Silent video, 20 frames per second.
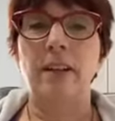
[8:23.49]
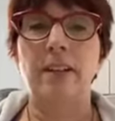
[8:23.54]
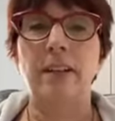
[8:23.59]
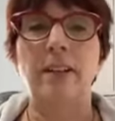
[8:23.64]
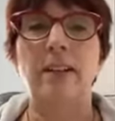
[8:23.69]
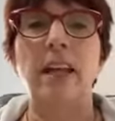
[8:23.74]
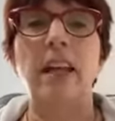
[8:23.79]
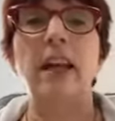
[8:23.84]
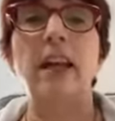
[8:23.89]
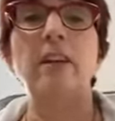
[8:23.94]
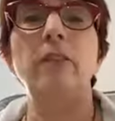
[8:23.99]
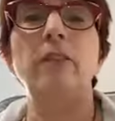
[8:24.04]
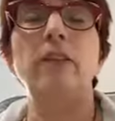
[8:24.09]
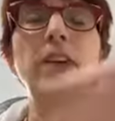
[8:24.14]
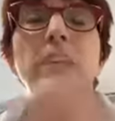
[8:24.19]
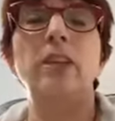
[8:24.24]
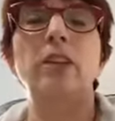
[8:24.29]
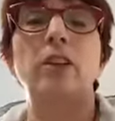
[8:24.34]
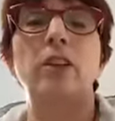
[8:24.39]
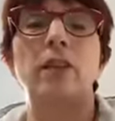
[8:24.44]
tu es
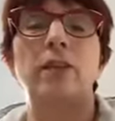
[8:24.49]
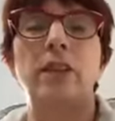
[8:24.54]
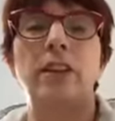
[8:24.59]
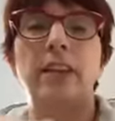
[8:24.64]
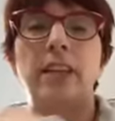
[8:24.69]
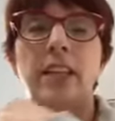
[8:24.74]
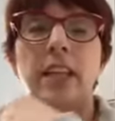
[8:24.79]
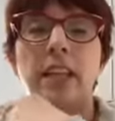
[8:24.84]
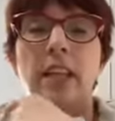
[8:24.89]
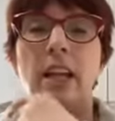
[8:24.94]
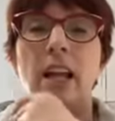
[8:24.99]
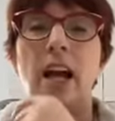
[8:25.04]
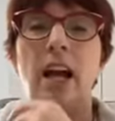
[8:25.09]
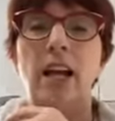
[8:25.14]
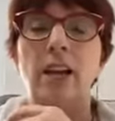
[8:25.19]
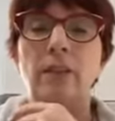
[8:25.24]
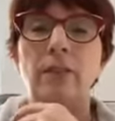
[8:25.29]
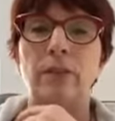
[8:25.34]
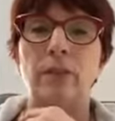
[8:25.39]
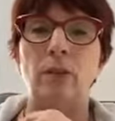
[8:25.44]
arrivé, tu as fait des
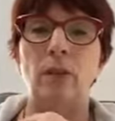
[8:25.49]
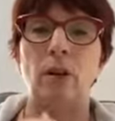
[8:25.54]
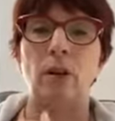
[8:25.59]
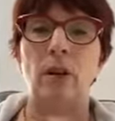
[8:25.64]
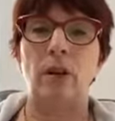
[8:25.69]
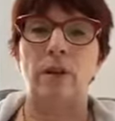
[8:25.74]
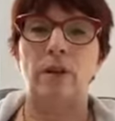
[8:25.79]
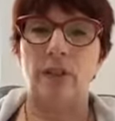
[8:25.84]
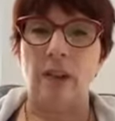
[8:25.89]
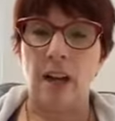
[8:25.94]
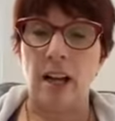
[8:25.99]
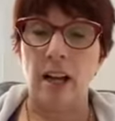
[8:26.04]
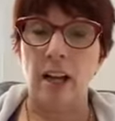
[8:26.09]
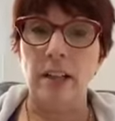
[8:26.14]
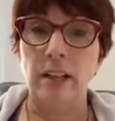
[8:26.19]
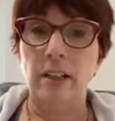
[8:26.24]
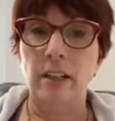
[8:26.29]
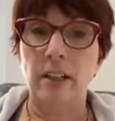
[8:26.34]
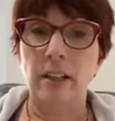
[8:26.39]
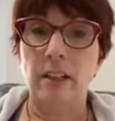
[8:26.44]
lives sur le
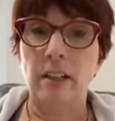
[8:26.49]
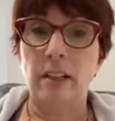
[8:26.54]
fly,